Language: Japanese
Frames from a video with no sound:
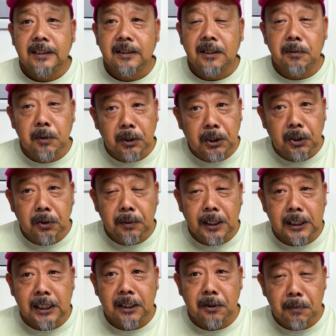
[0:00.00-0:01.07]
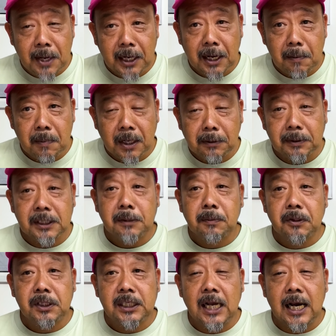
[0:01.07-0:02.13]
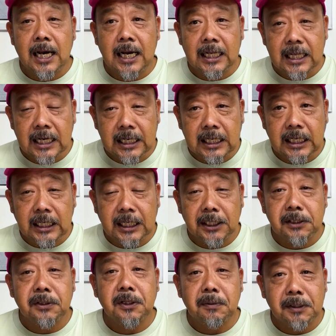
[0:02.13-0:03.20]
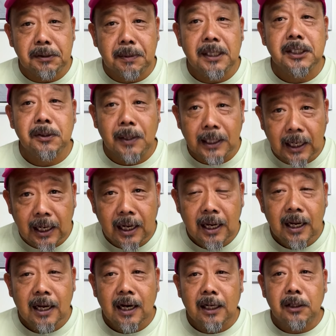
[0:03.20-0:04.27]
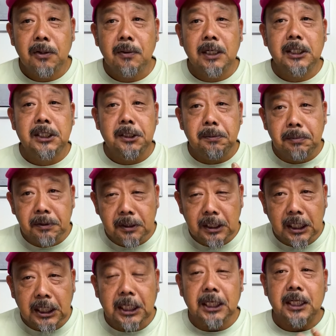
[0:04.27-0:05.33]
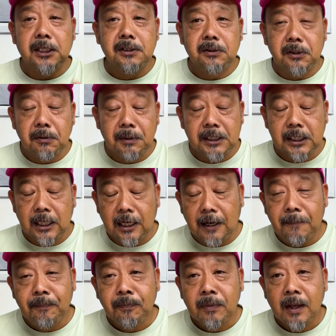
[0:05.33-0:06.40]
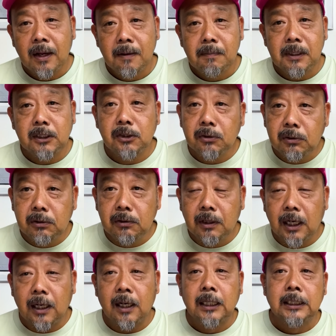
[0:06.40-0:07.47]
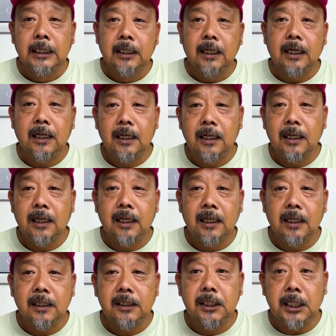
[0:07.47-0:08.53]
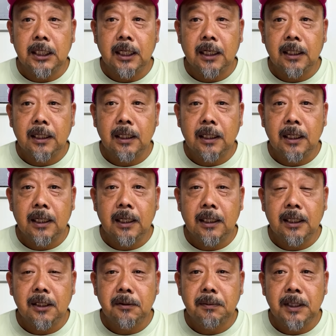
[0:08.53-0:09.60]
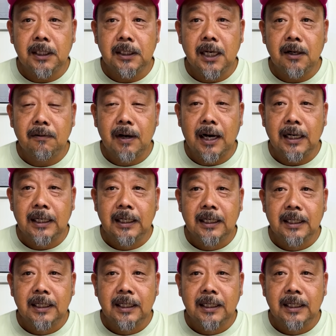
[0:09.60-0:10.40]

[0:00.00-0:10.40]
これもう二宮さんの名言もあります。もう魚に聞いて作ってます、まずはね。あとは自分に聞いて作ってますから。まあそういうのが、えー、好きになっていただいている皆さんは、